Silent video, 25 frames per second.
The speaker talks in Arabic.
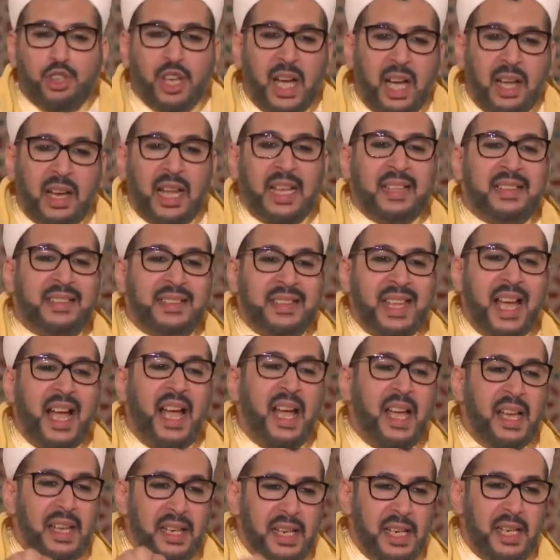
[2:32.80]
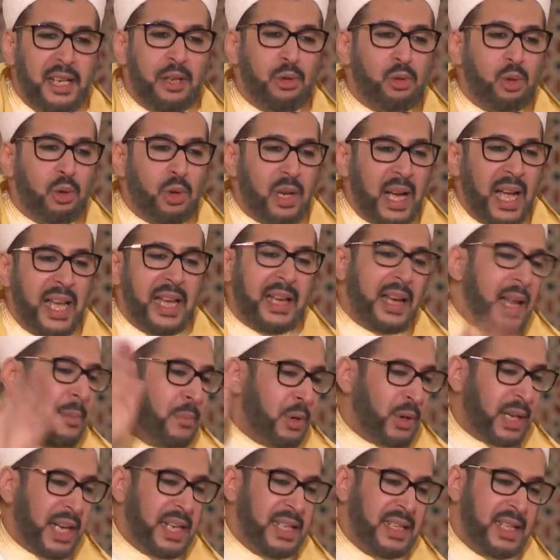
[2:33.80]
جرى التحريك
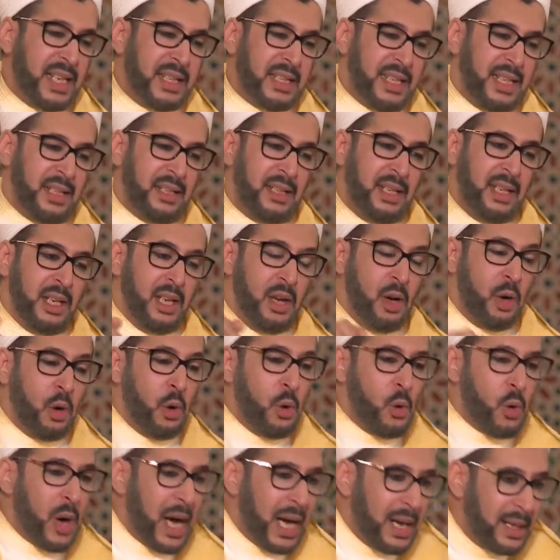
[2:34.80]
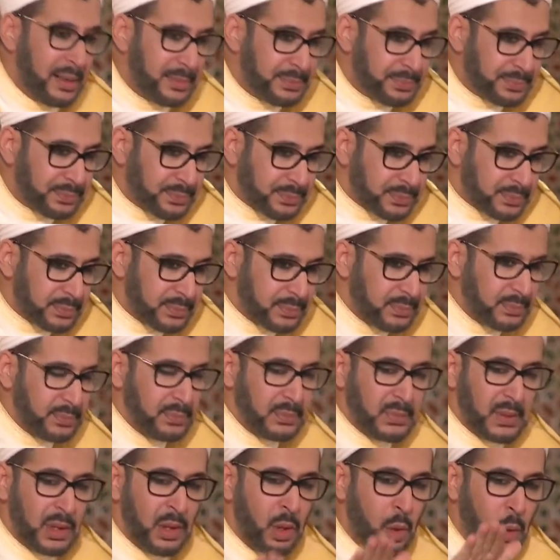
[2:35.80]
غير مقيد هو
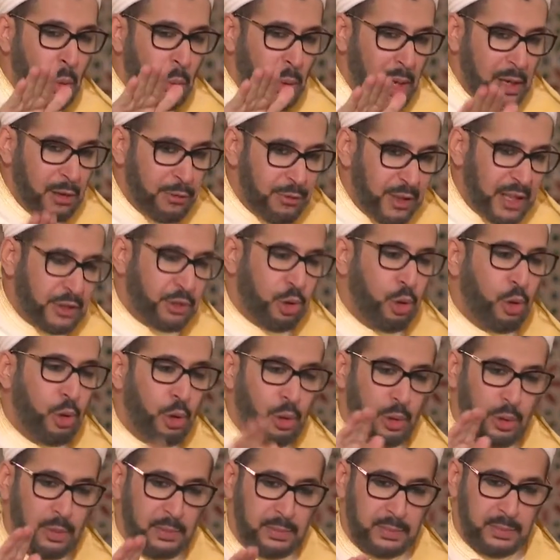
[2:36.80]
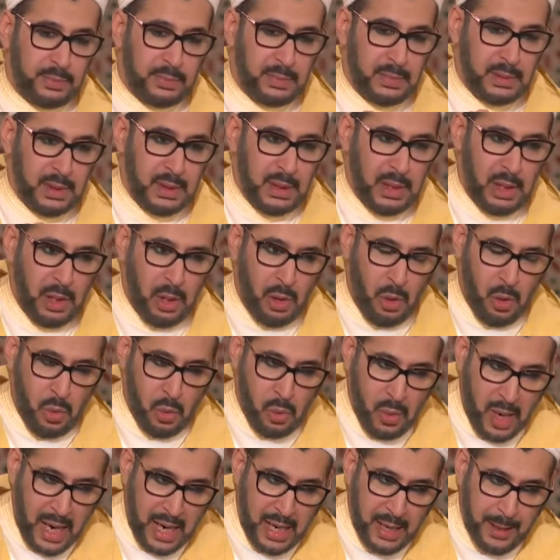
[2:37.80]
هو الفتح
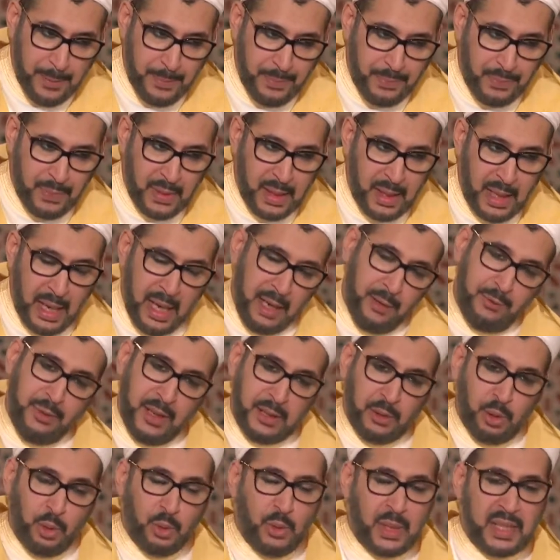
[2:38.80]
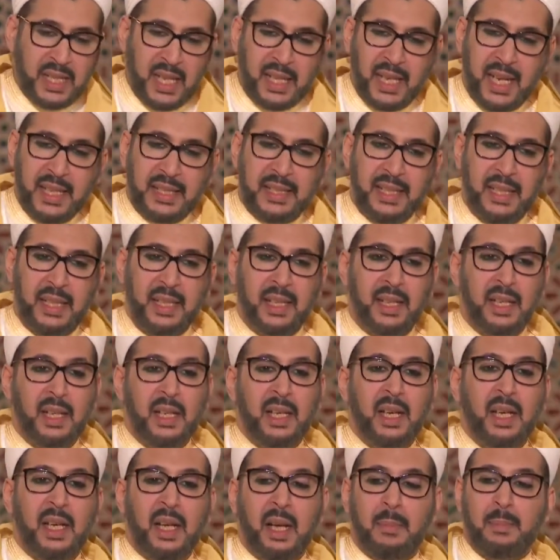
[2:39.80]
هو الفتح وسنأتي
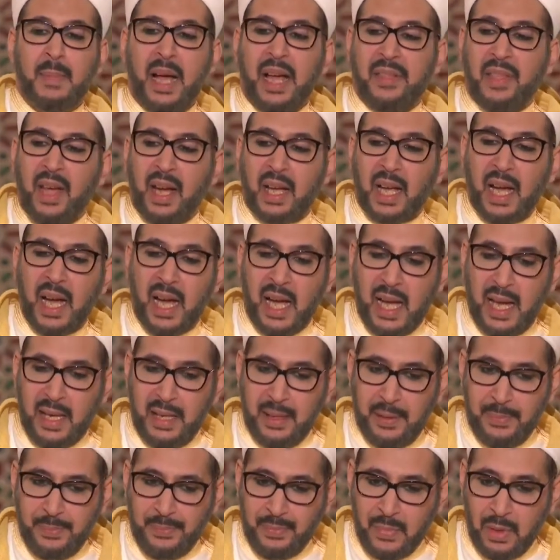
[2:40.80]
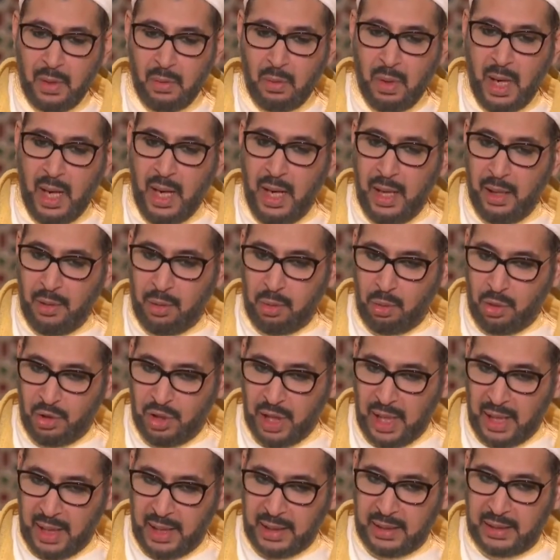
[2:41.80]
ماذا قال وحيث
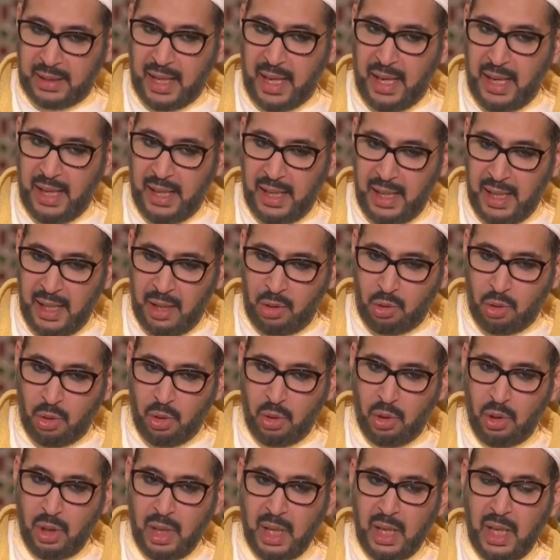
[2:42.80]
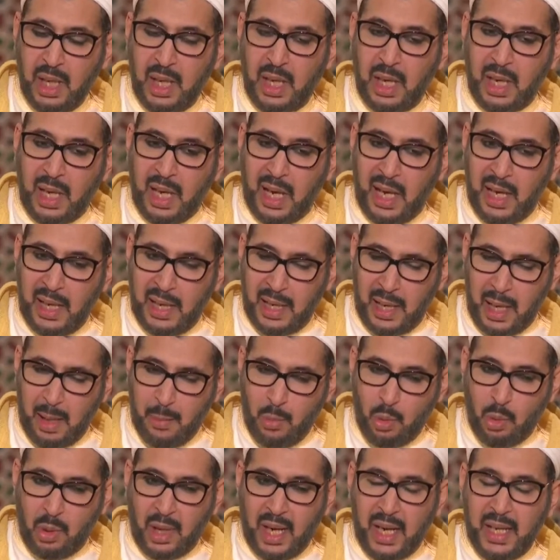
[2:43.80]
جرى التحريك
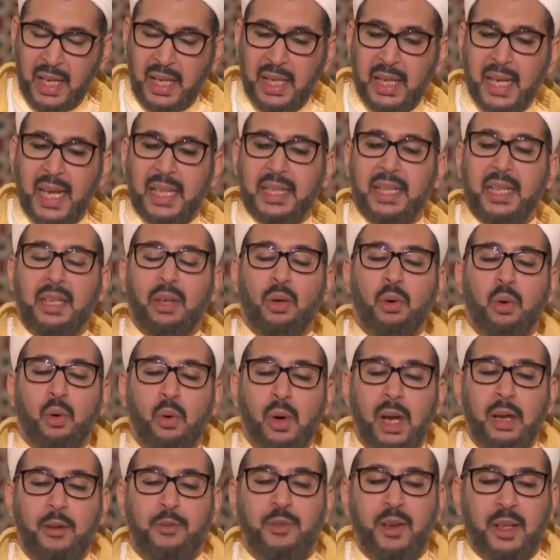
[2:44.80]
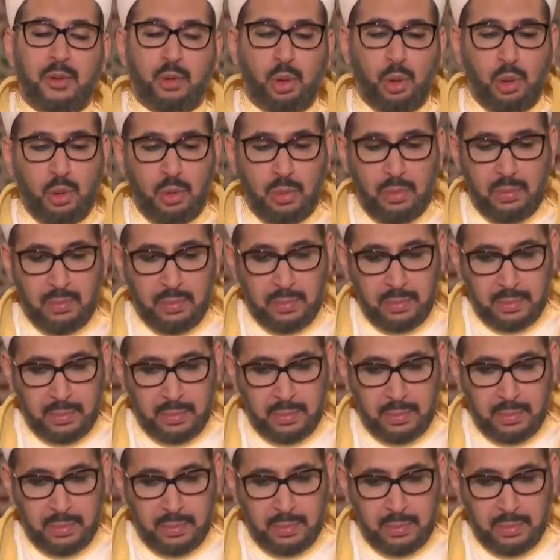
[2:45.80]
غير مقيد هو الفتح